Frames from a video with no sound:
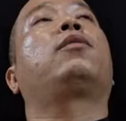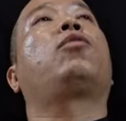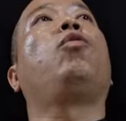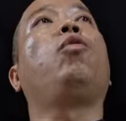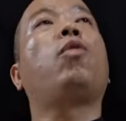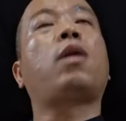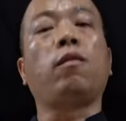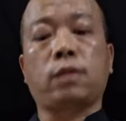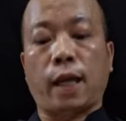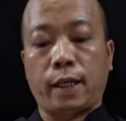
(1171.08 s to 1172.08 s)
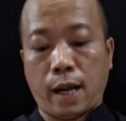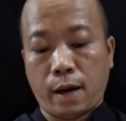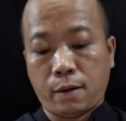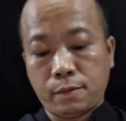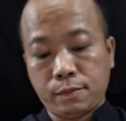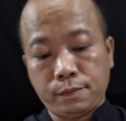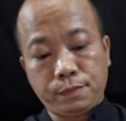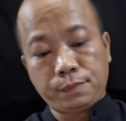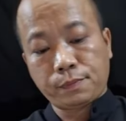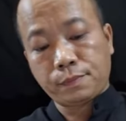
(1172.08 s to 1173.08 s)
tu không thành đạo
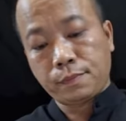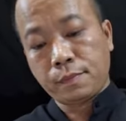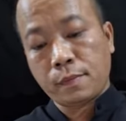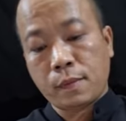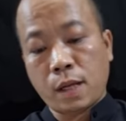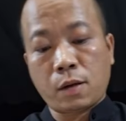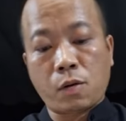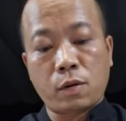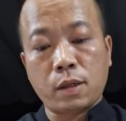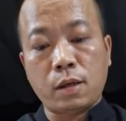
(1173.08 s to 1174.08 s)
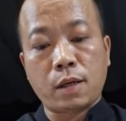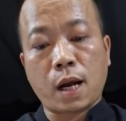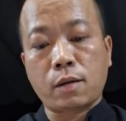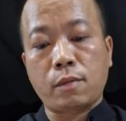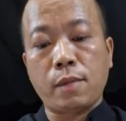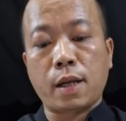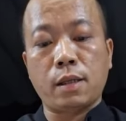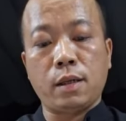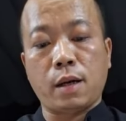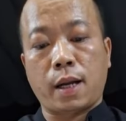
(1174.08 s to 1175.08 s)
nên con tự khắc con biết
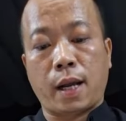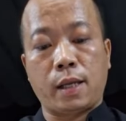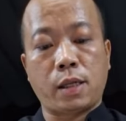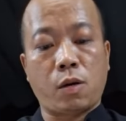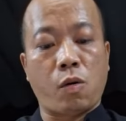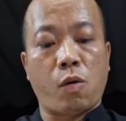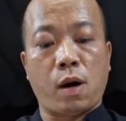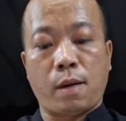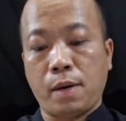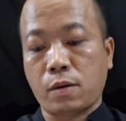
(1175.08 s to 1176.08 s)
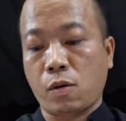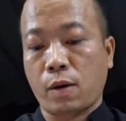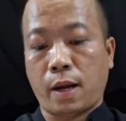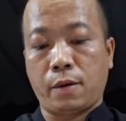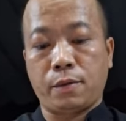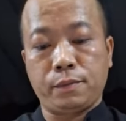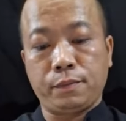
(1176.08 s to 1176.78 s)
những người này sẽ khổ ở mức độ nào